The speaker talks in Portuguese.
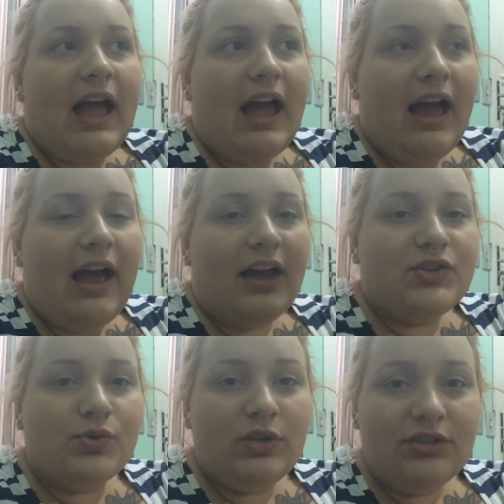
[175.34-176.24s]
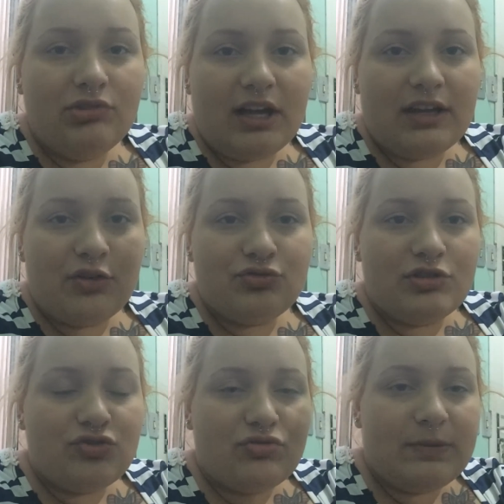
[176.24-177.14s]
a Júlia do canal
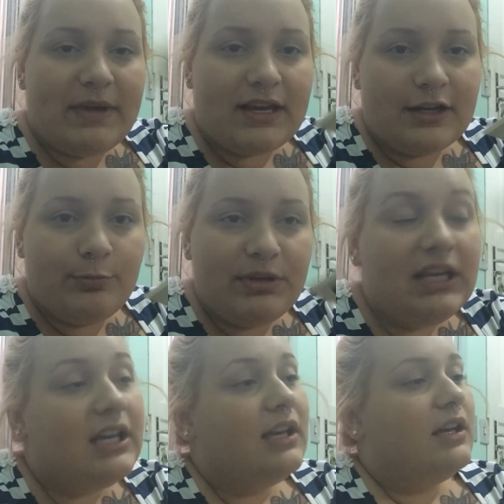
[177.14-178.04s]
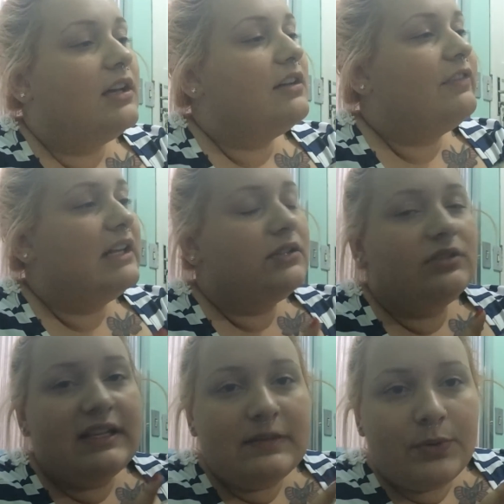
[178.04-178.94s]
Julie Julie Makeup ah,
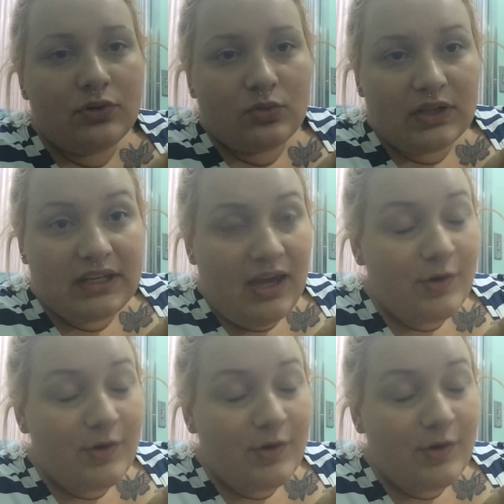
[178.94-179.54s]
falando desse produto aqui.